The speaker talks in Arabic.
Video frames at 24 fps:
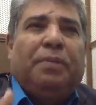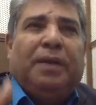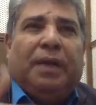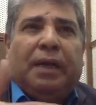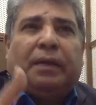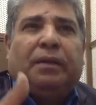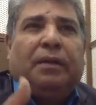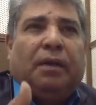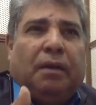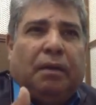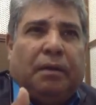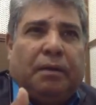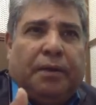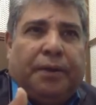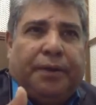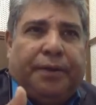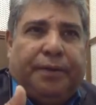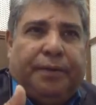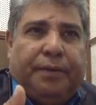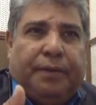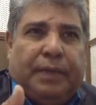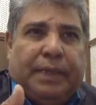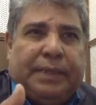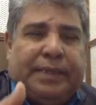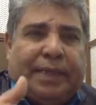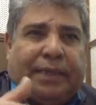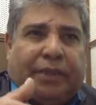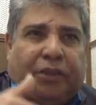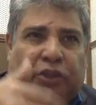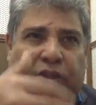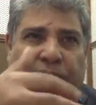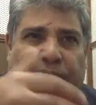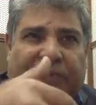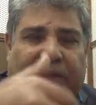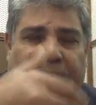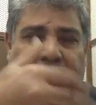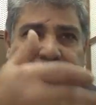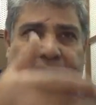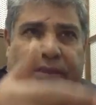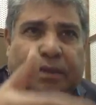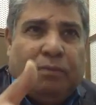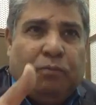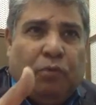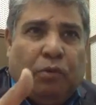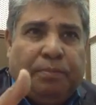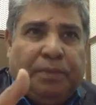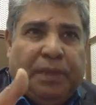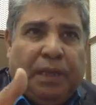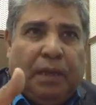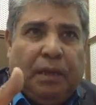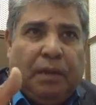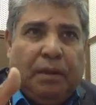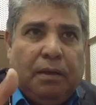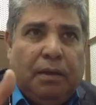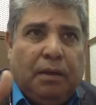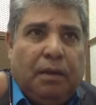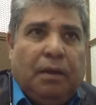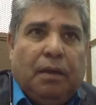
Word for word: من أجل الآخرين إذا اكتشفت إنسان مبدع